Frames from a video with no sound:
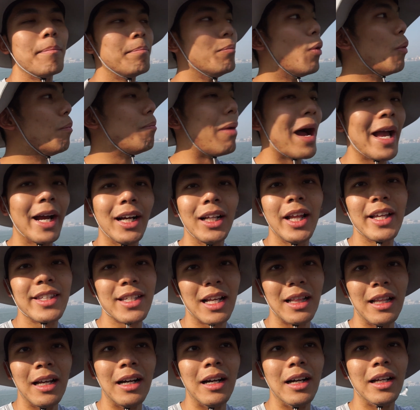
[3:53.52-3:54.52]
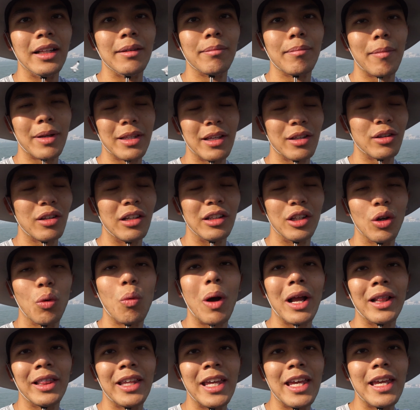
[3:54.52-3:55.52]
มุมไบก็เลยเจริญมาจนถึงทุก
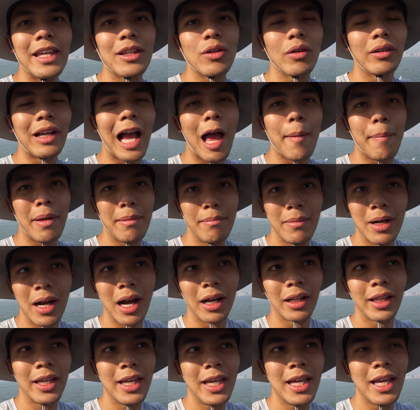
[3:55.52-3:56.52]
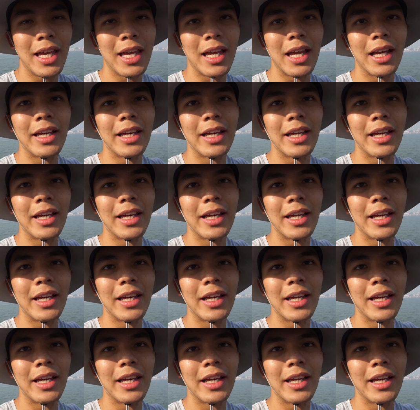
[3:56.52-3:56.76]
วันนี้ จนกลายเป็นเมืองที่